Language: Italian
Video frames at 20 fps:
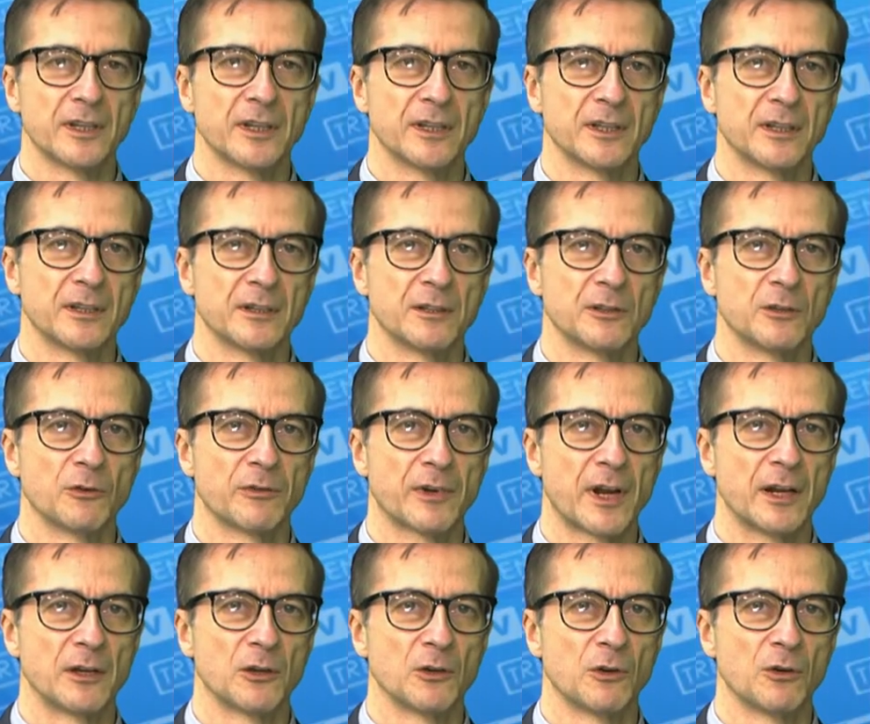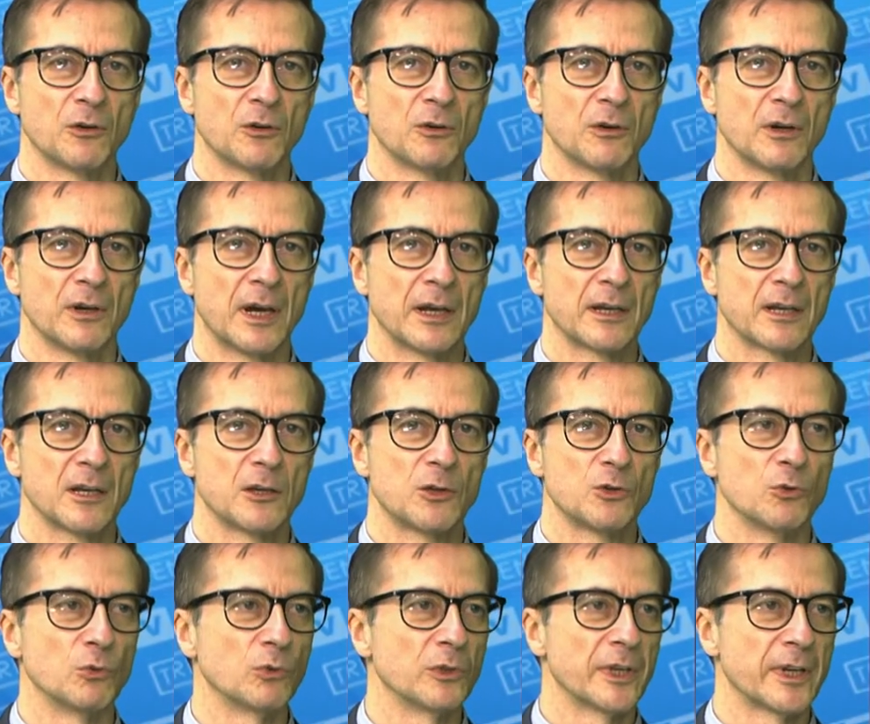eh, dovranno anche
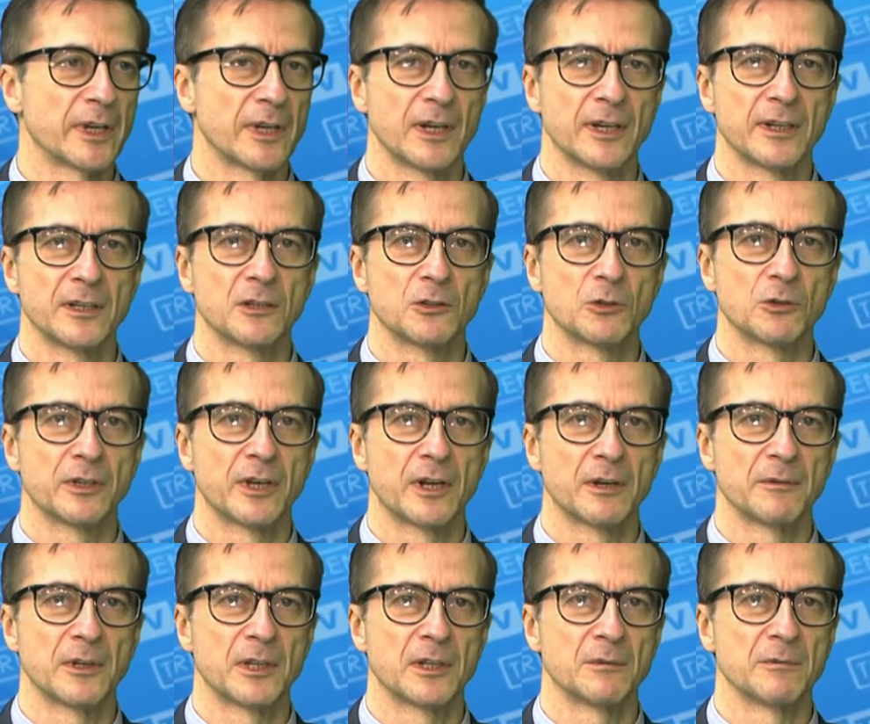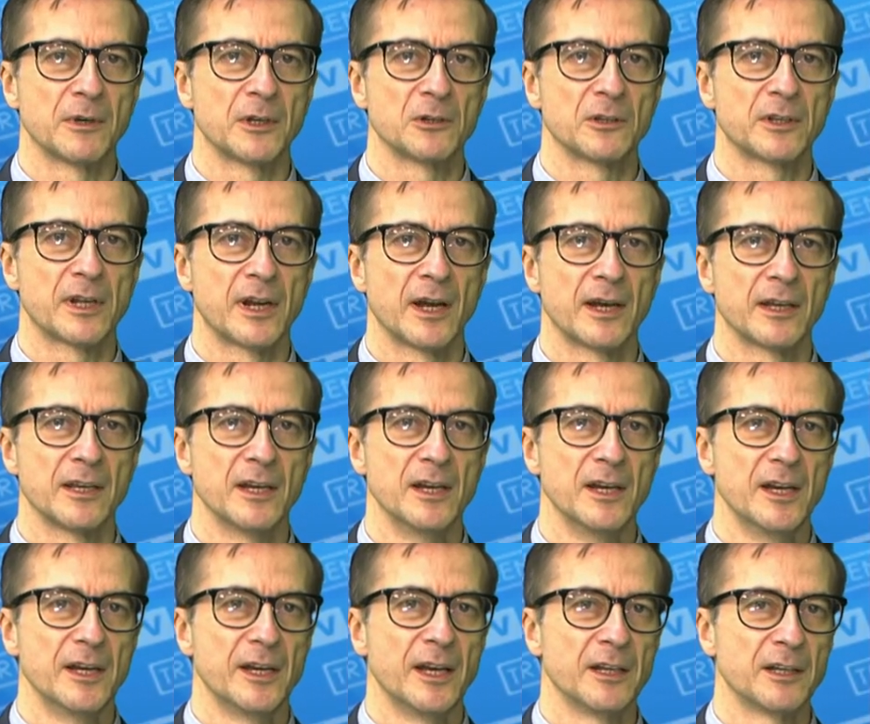chiudere, l'ha detto chiaramente Mario Draghi,
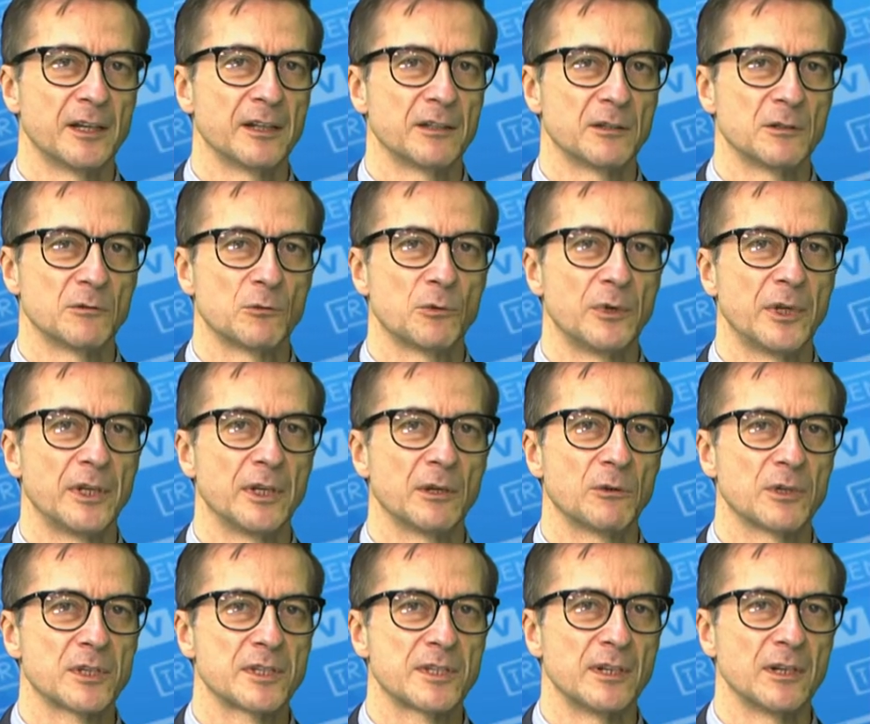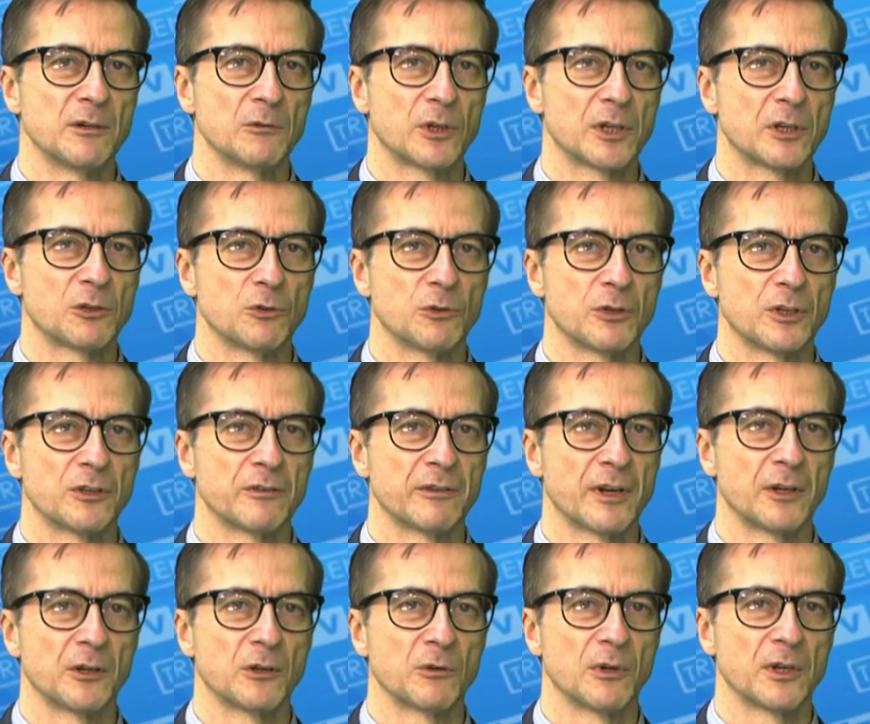e, e, quindi questi lavoratori
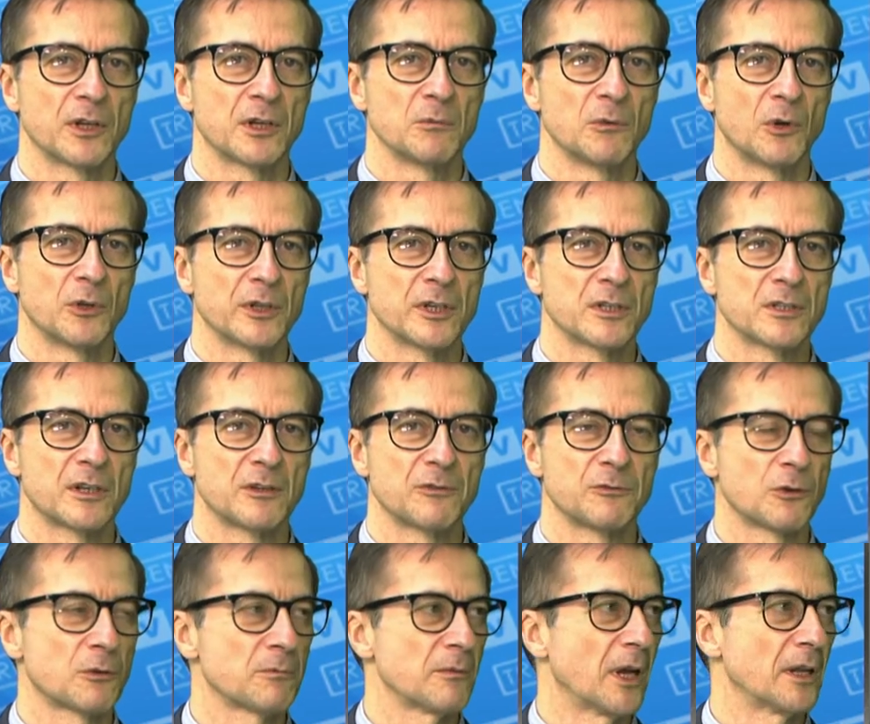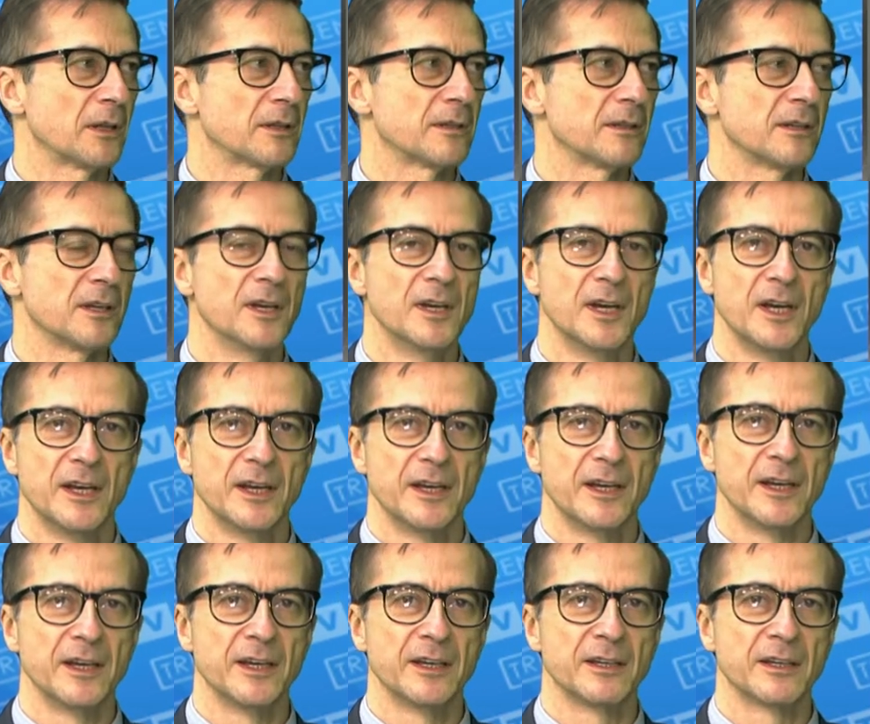dovranno in qualche modo essere formati
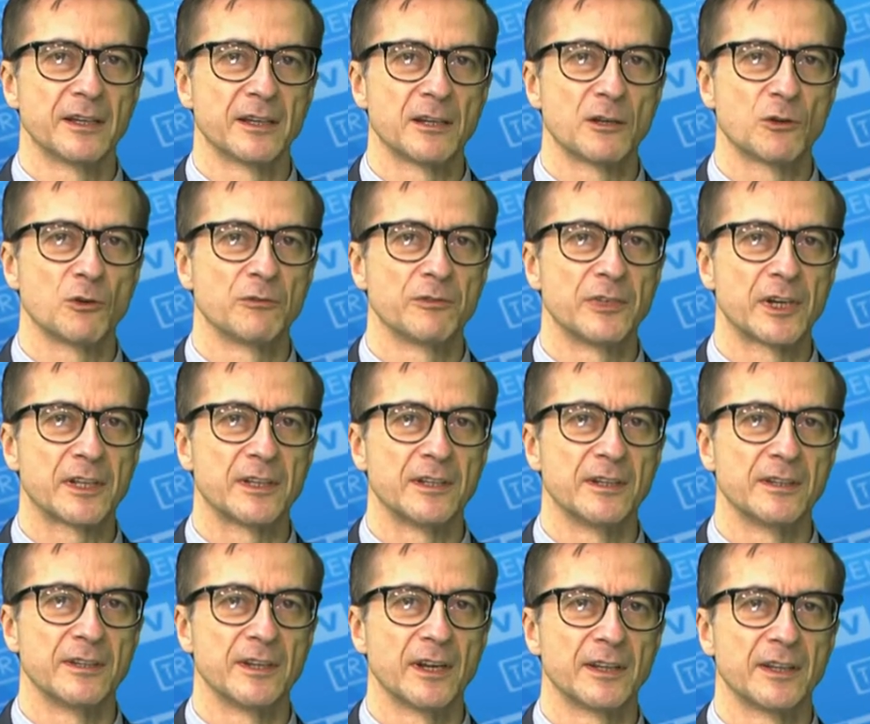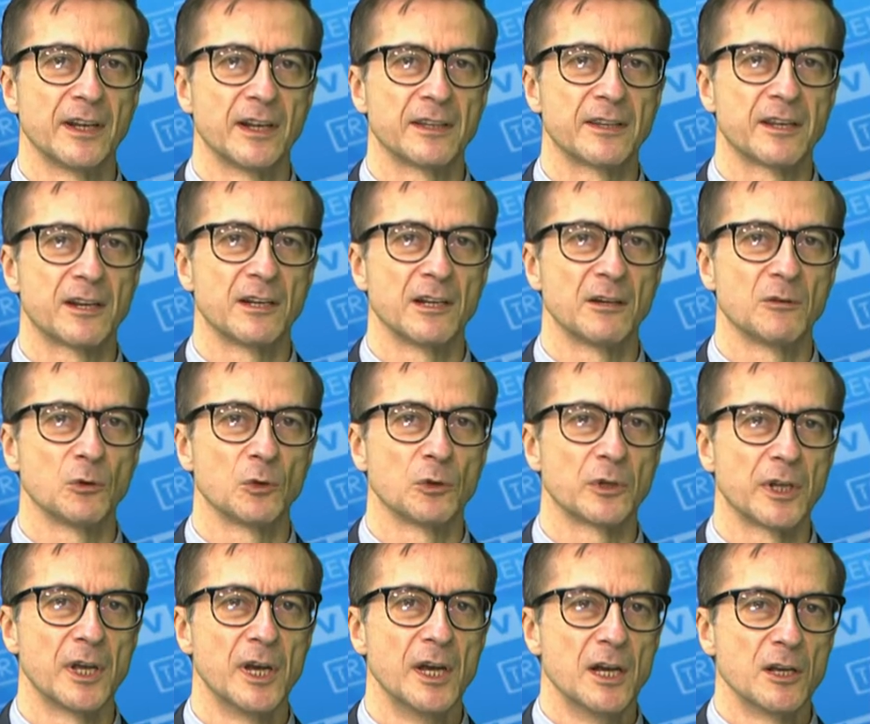e, e riconvertiti ad altri
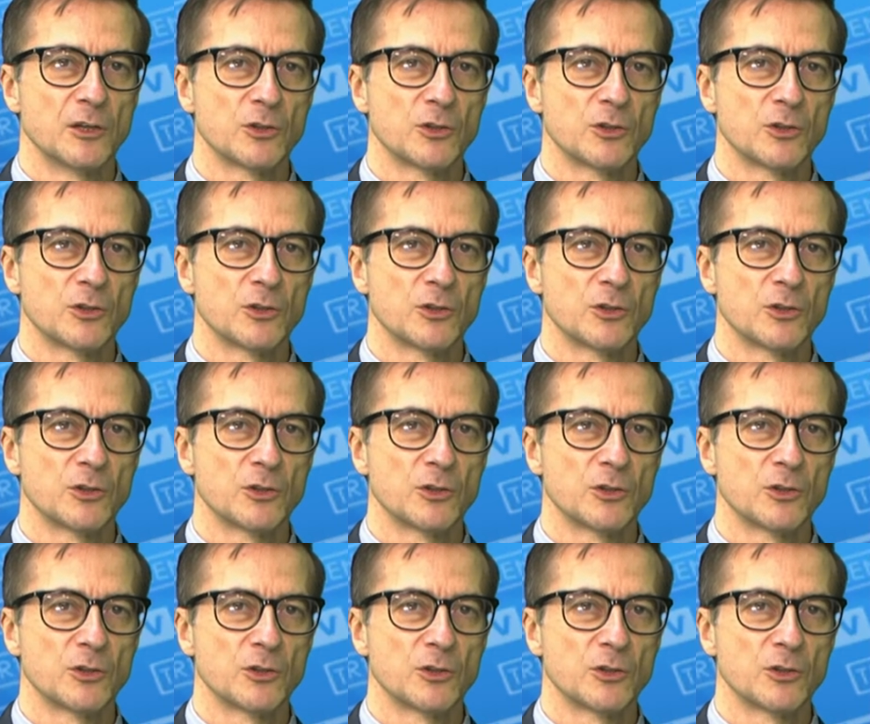lavori.